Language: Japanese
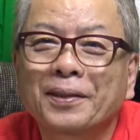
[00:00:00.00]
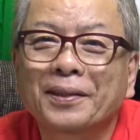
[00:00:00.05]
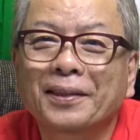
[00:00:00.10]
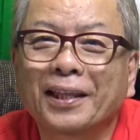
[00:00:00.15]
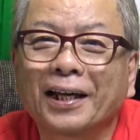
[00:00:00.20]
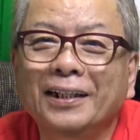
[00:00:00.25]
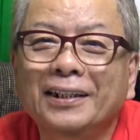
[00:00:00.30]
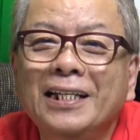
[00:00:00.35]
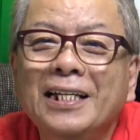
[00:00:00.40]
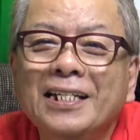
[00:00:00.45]

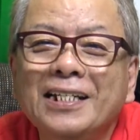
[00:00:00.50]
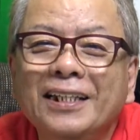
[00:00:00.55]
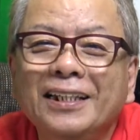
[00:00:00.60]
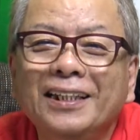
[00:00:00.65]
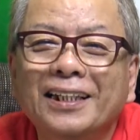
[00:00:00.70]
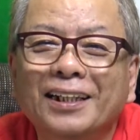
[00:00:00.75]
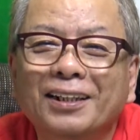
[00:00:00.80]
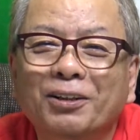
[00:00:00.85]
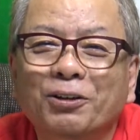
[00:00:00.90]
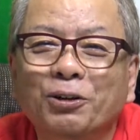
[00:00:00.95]
他人
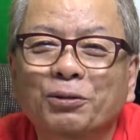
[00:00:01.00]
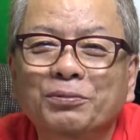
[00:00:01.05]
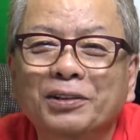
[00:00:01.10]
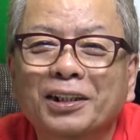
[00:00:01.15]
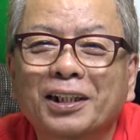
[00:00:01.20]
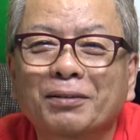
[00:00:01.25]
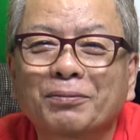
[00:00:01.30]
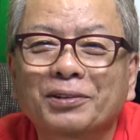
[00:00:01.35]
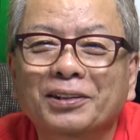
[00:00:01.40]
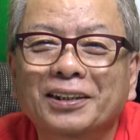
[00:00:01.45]
にはゴミ
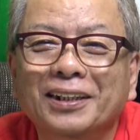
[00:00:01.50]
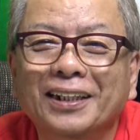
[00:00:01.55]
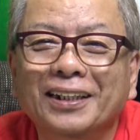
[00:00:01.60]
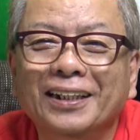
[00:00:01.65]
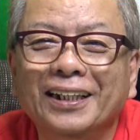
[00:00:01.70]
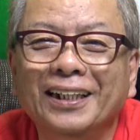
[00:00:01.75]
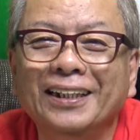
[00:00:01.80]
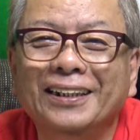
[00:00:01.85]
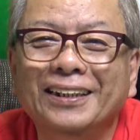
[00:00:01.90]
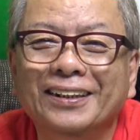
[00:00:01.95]
かもしれ
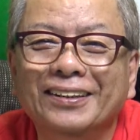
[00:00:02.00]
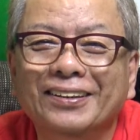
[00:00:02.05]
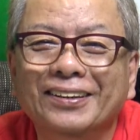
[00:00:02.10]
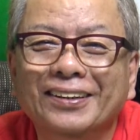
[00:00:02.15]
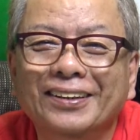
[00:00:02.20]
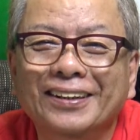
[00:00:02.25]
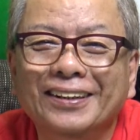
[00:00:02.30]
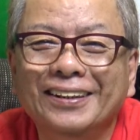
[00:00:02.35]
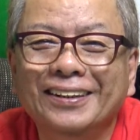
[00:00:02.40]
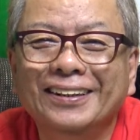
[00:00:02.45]
ないけど
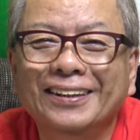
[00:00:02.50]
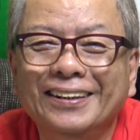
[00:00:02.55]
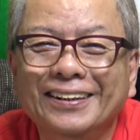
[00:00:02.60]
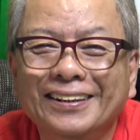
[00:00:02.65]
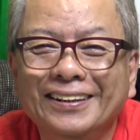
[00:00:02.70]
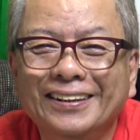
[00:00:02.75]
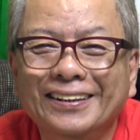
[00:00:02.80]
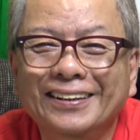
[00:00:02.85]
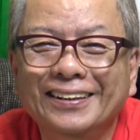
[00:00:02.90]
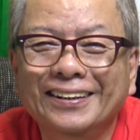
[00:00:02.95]

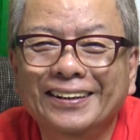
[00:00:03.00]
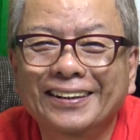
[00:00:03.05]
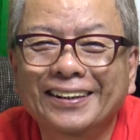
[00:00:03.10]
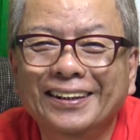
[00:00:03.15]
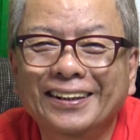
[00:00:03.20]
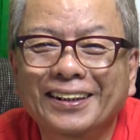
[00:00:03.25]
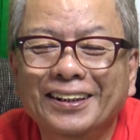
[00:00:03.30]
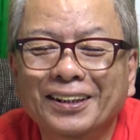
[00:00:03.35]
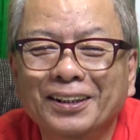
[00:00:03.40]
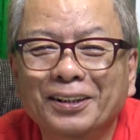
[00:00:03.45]

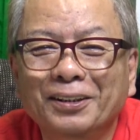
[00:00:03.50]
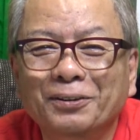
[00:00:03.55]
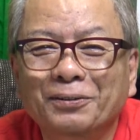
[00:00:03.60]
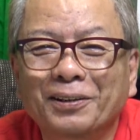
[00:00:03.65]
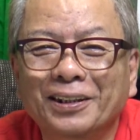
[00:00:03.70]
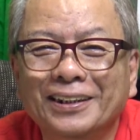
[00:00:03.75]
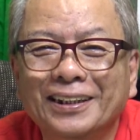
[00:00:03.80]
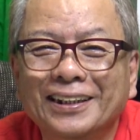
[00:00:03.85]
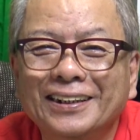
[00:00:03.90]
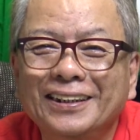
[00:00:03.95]

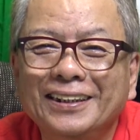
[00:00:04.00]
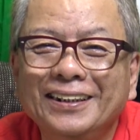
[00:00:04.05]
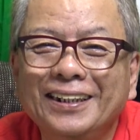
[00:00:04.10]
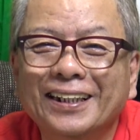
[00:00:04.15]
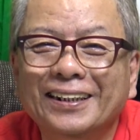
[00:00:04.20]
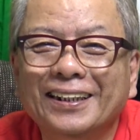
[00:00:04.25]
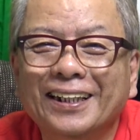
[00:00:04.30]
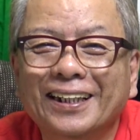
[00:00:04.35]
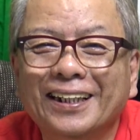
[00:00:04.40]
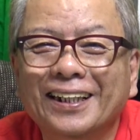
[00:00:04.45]
私に
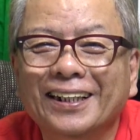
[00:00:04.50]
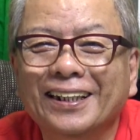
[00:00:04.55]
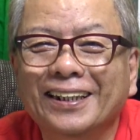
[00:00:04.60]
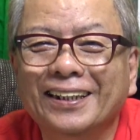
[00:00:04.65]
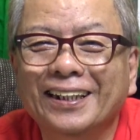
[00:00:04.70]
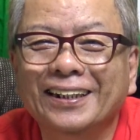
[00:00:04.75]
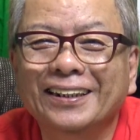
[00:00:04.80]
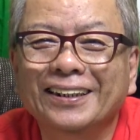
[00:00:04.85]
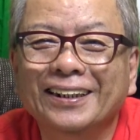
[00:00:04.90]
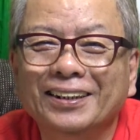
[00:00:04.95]
は宝
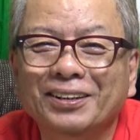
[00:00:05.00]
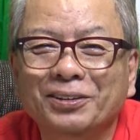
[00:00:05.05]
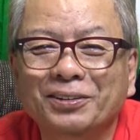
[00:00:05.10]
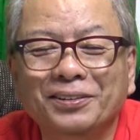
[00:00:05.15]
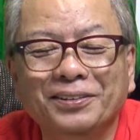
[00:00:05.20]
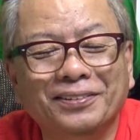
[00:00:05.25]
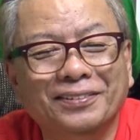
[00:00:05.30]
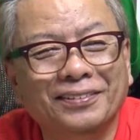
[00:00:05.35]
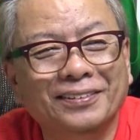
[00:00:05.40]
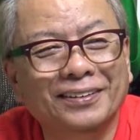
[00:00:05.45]
なんだと
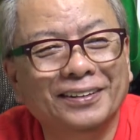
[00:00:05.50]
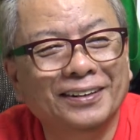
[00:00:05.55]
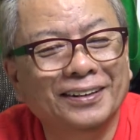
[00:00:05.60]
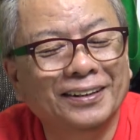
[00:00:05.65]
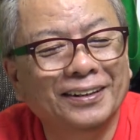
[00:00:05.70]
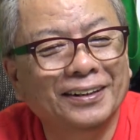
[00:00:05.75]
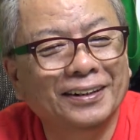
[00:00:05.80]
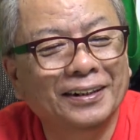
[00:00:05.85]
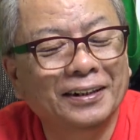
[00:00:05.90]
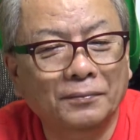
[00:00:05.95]
いう
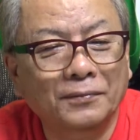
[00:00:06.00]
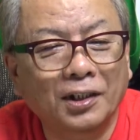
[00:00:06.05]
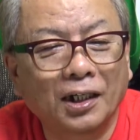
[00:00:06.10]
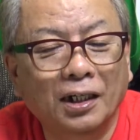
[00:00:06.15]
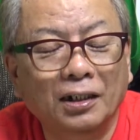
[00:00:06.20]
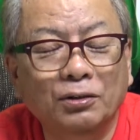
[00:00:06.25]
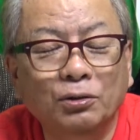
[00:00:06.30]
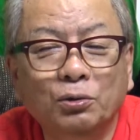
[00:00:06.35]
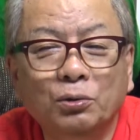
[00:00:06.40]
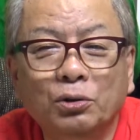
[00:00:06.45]

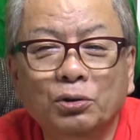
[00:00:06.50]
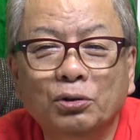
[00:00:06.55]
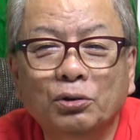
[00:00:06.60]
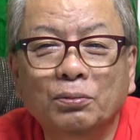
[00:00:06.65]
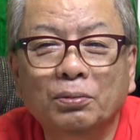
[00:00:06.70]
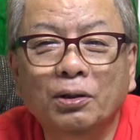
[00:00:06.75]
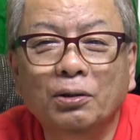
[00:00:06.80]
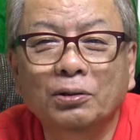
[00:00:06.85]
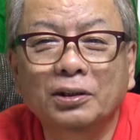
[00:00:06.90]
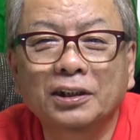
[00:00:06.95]
あの
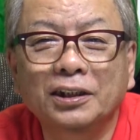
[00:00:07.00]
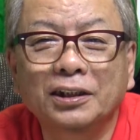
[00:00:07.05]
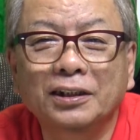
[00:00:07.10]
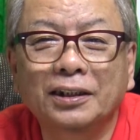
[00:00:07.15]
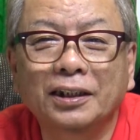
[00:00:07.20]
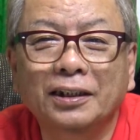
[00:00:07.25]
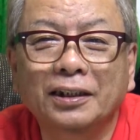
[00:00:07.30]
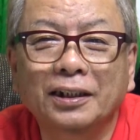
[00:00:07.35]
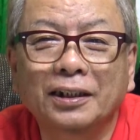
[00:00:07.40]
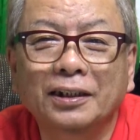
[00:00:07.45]
言葉を聞い
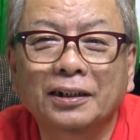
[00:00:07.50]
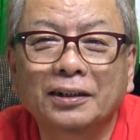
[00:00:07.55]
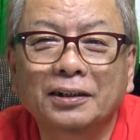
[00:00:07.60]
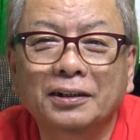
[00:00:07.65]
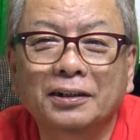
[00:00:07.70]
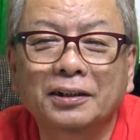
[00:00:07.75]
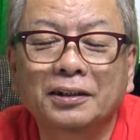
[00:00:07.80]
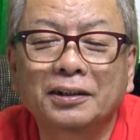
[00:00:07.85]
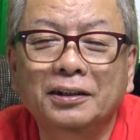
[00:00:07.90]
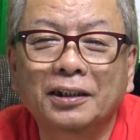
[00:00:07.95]
てね
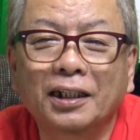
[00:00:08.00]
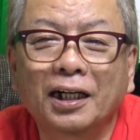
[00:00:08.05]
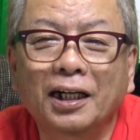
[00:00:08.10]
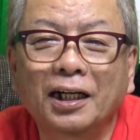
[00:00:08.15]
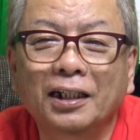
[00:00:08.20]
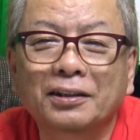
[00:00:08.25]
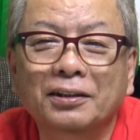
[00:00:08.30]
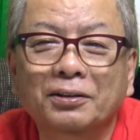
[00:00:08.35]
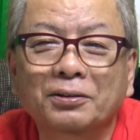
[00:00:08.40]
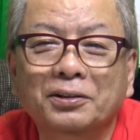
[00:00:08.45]
じっちゃん
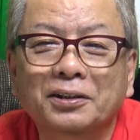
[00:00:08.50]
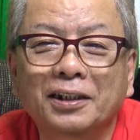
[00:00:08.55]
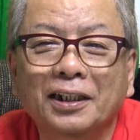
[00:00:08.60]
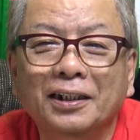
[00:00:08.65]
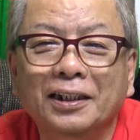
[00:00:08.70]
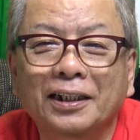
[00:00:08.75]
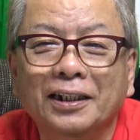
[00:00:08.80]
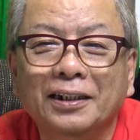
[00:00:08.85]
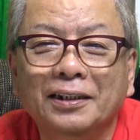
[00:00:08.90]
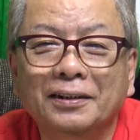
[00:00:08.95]
ハッとした
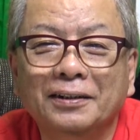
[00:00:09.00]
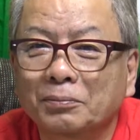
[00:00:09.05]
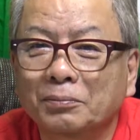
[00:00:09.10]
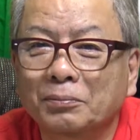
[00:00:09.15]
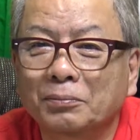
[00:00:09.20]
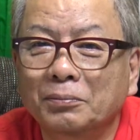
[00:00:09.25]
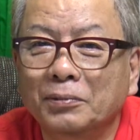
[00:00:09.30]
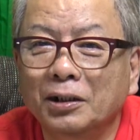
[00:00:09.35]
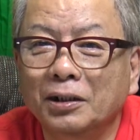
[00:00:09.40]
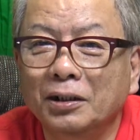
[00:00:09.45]
ね
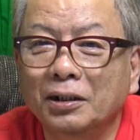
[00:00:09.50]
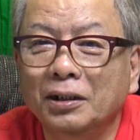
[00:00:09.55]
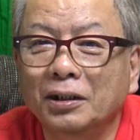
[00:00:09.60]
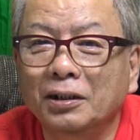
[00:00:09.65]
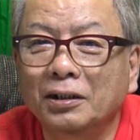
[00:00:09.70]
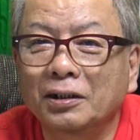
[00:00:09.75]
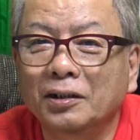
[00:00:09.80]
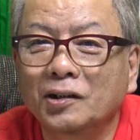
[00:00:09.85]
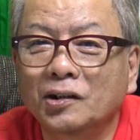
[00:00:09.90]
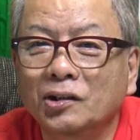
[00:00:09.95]
まあ
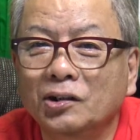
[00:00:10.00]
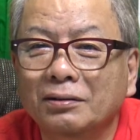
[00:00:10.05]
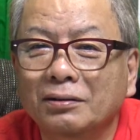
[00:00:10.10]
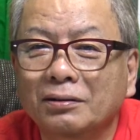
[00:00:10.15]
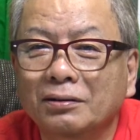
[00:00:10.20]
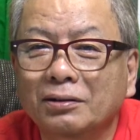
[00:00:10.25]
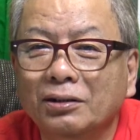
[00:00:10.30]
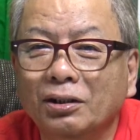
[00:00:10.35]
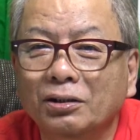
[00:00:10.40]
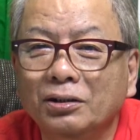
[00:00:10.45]
ね
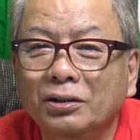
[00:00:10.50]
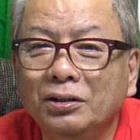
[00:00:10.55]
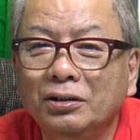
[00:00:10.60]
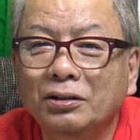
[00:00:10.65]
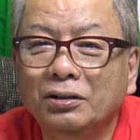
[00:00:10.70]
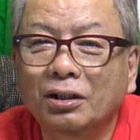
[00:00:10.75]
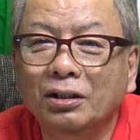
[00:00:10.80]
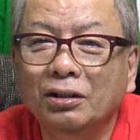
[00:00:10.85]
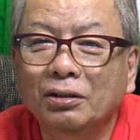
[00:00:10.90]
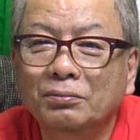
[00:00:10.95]
他
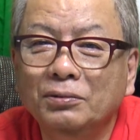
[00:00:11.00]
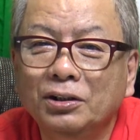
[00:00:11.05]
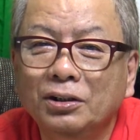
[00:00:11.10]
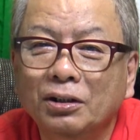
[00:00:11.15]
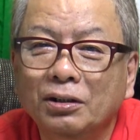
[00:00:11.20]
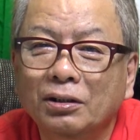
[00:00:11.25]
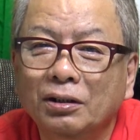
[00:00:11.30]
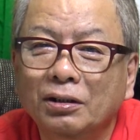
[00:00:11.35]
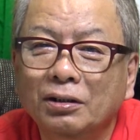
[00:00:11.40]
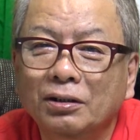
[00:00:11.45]
人から見
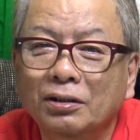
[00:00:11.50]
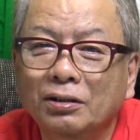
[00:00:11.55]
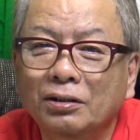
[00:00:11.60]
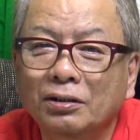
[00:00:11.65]
たら